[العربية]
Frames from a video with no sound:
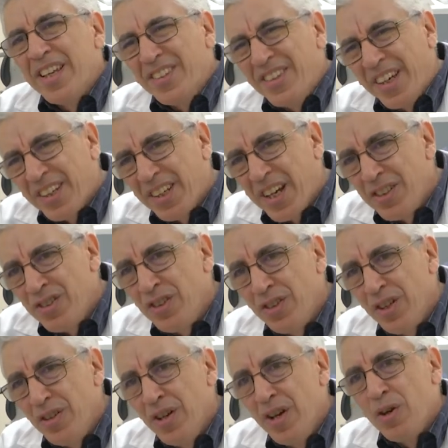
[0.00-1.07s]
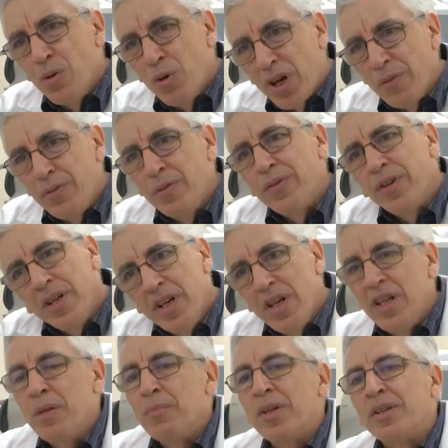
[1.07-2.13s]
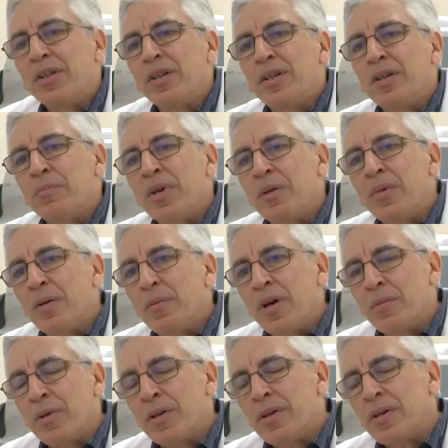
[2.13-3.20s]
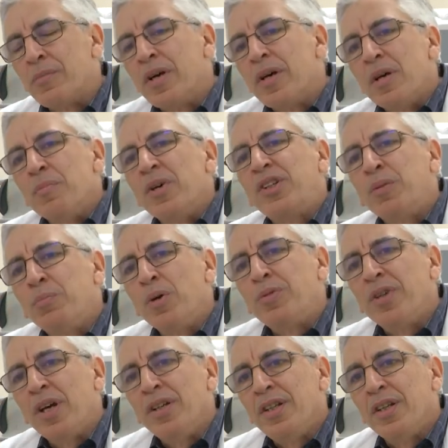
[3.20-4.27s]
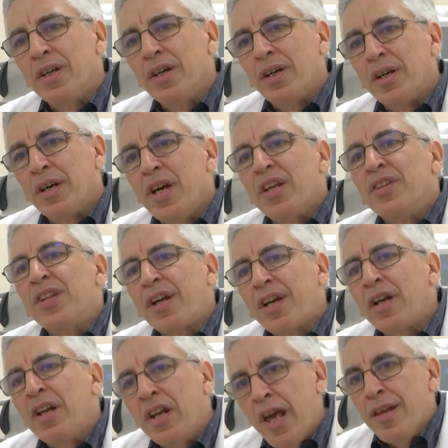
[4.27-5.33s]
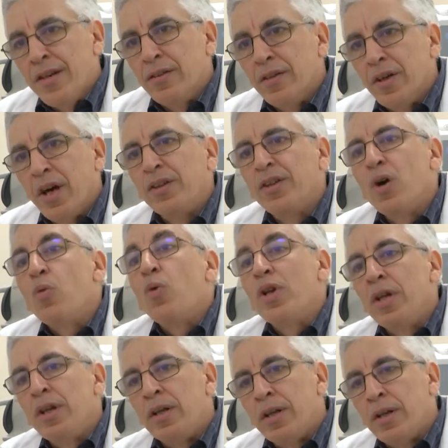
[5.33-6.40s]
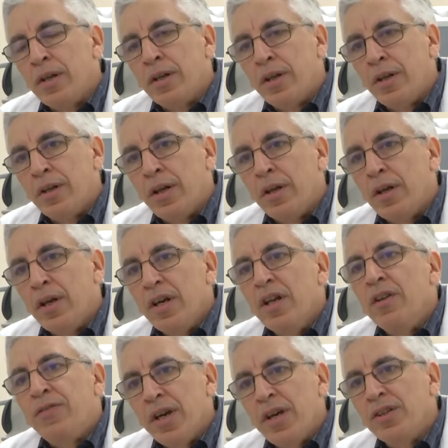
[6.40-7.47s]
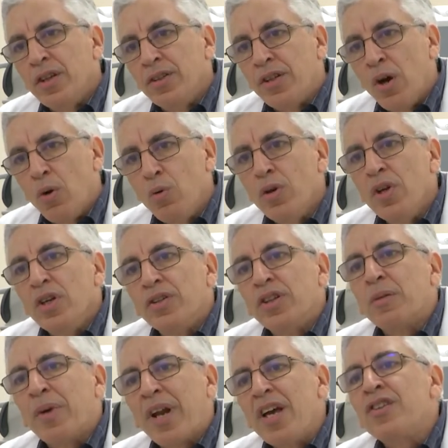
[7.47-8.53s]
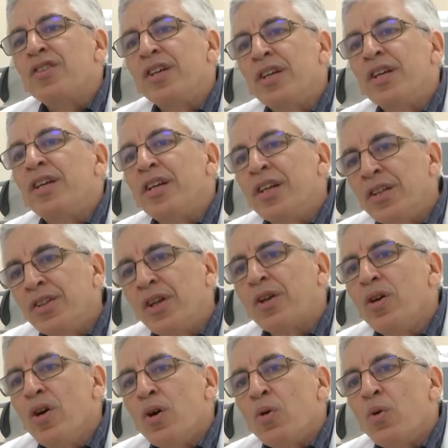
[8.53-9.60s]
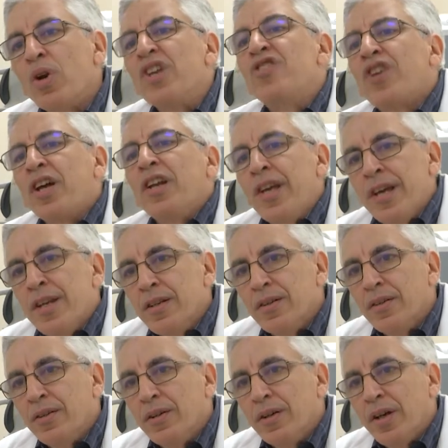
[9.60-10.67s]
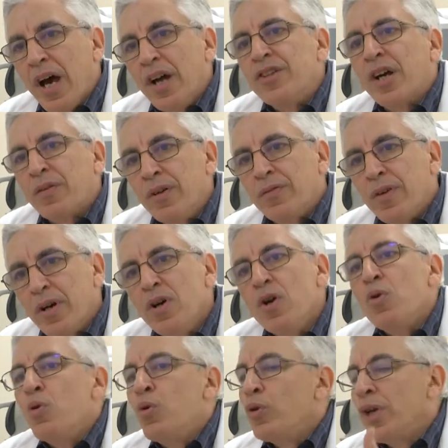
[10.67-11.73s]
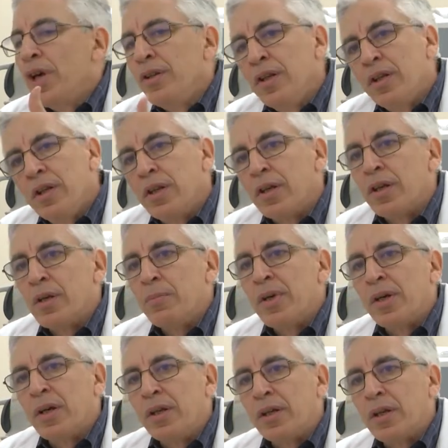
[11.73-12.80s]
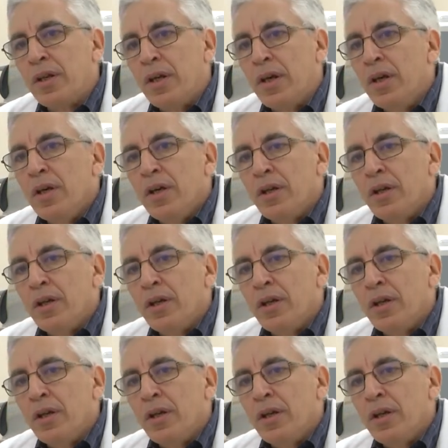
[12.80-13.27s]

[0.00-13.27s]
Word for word: الدقيقه جدا والخفيفه اللي ما ما ما ما, ما تسببش يعني آه، ضرر للعين هذا هو الفائده نتاعو سيك ما راحش يضر ولا يجرح العين حاجه خفيفه ويعني كما قال لك